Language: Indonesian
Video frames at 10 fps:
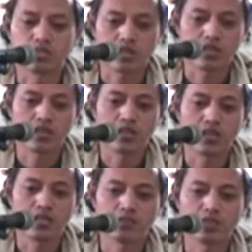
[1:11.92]
sallallahu
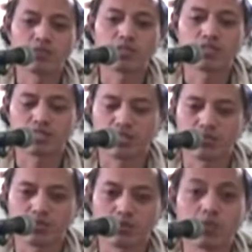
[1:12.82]
ala Muhammad wa
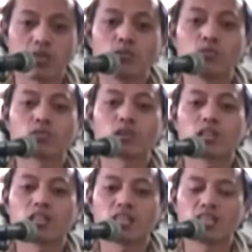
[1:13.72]
sallim cukup baru
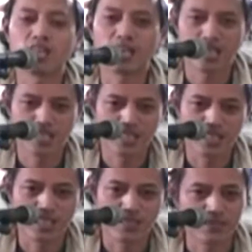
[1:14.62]
usolli.
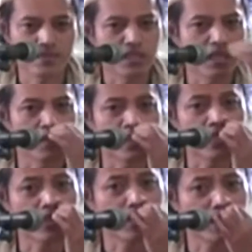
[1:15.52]
Inilah Dengan baca
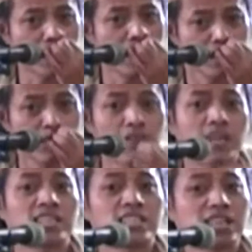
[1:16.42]
salat kita ingat
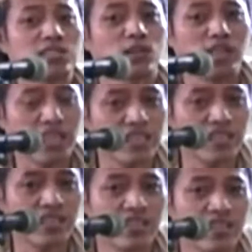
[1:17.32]
bahwa kita salat
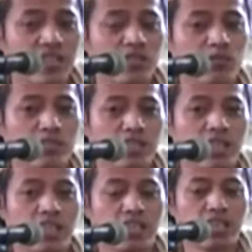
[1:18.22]
itu
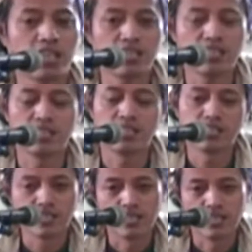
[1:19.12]
menjalankan
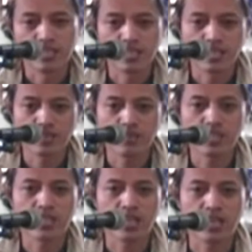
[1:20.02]
eh,
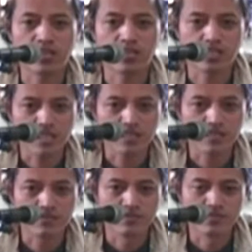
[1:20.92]
perintah
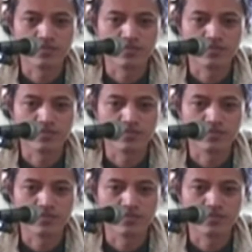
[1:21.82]
Allah